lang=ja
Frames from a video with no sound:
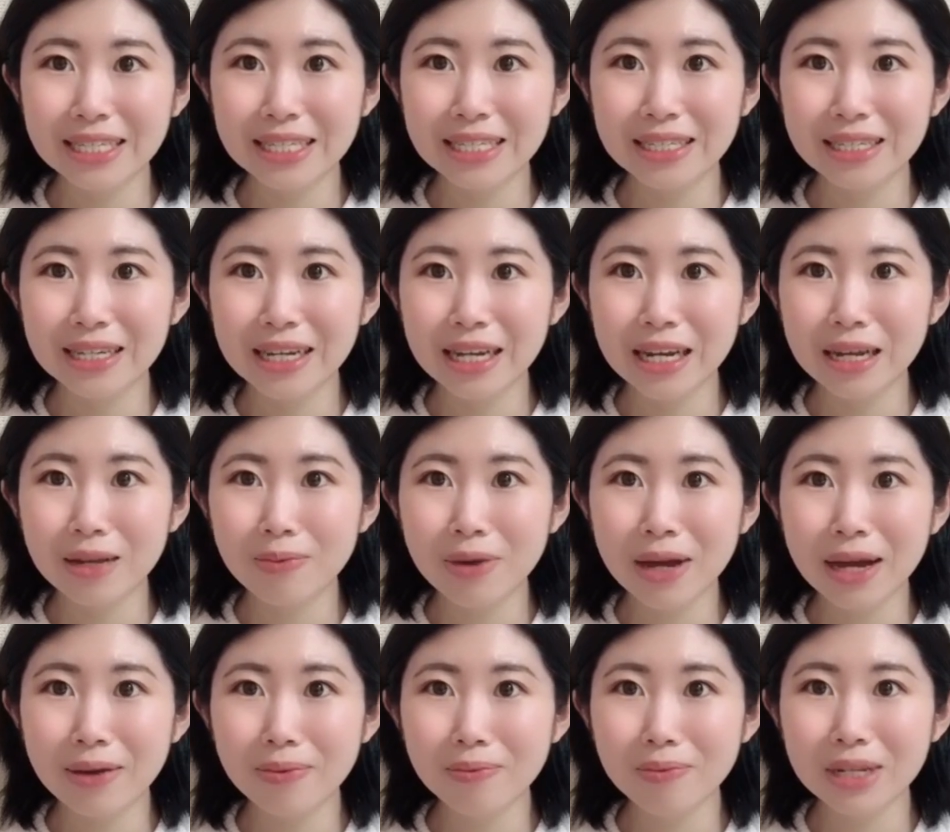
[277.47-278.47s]
よければ
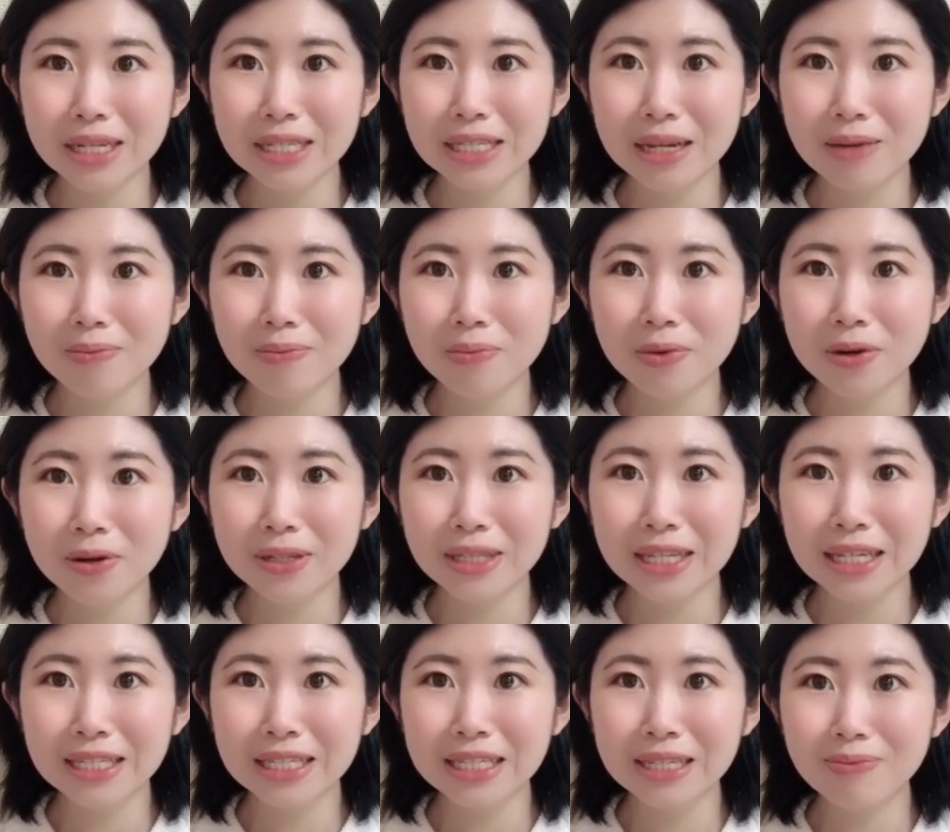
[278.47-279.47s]
皆さんも
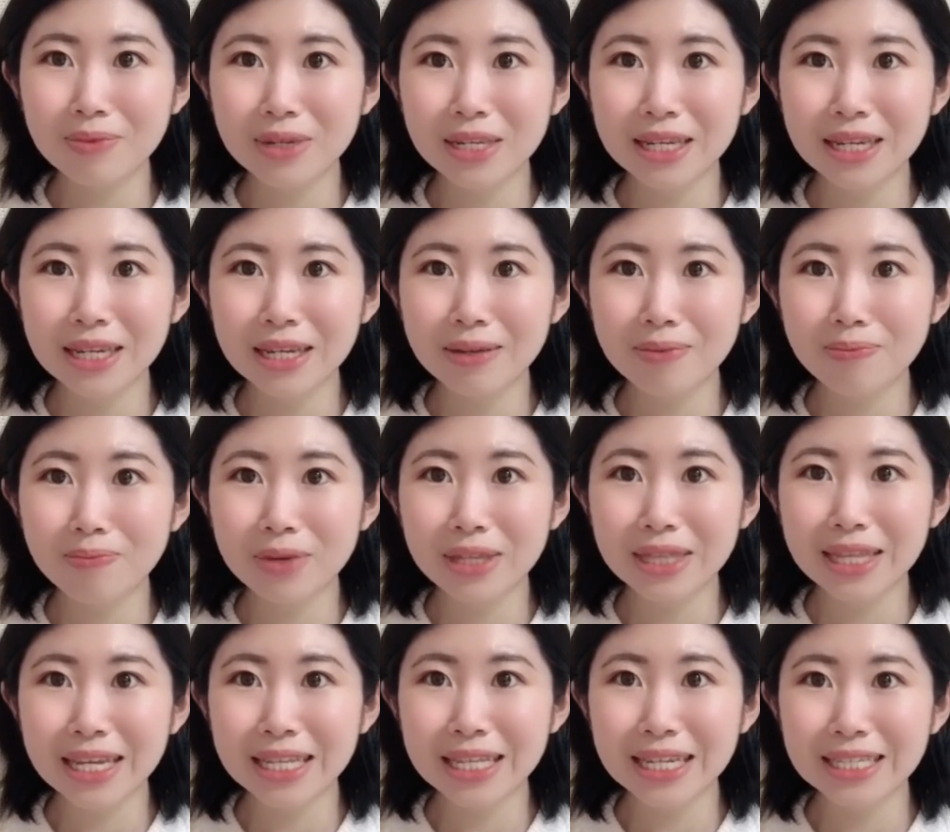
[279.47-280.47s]
楽しみに待って
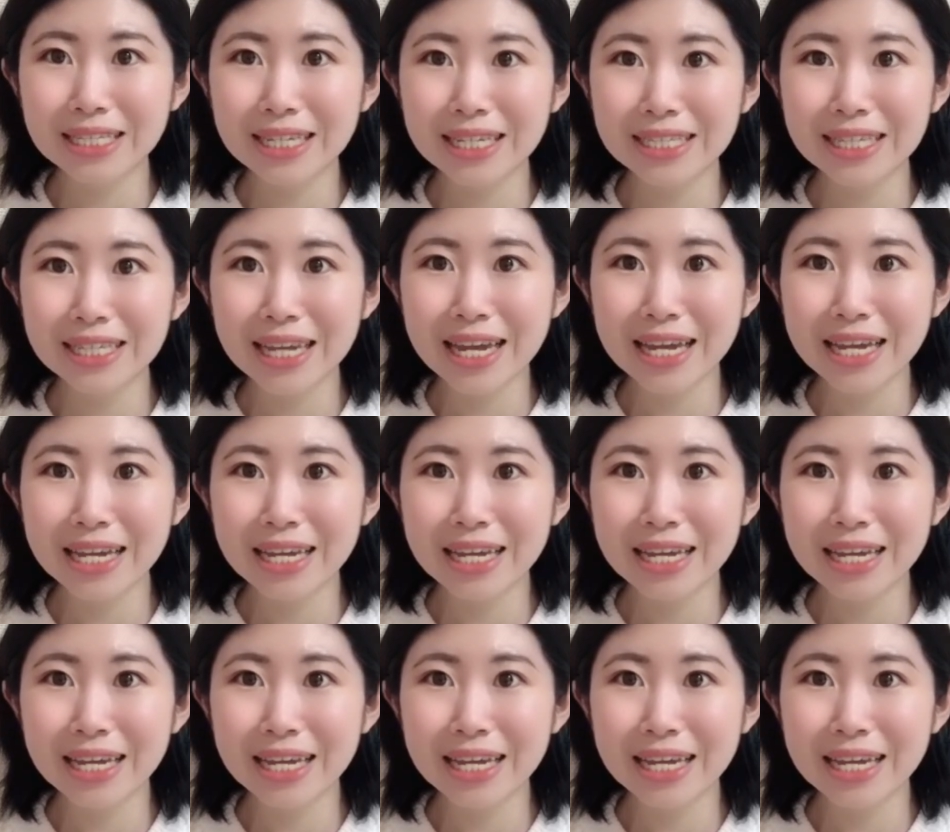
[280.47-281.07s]
いてください。